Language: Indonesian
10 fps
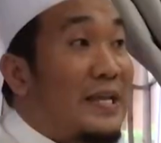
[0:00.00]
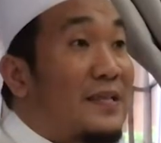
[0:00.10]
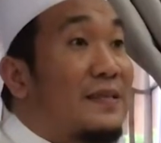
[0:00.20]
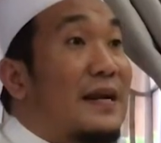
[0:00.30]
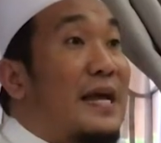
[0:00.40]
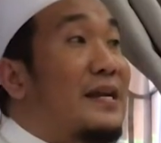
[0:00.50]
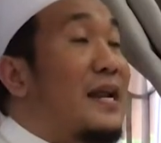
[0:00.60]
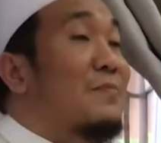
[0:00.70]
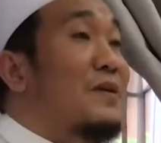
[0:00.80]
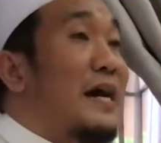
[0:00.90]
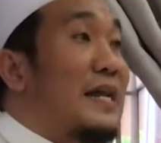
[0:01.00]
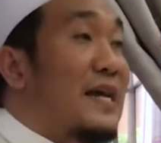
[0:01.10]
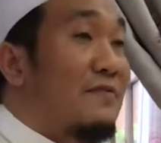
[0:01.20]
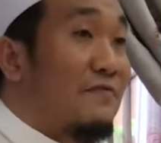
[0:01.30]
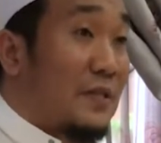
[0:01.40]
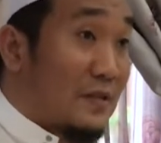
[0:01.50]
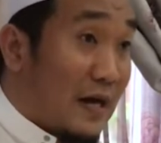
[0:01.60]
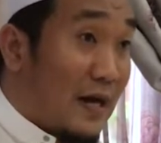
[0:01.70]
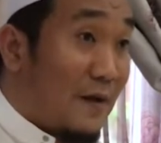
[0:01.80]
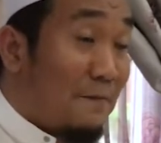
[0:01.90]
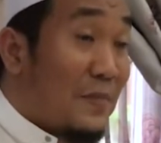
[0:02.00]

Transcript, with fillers: ini terlahir dalam keadaan fitrah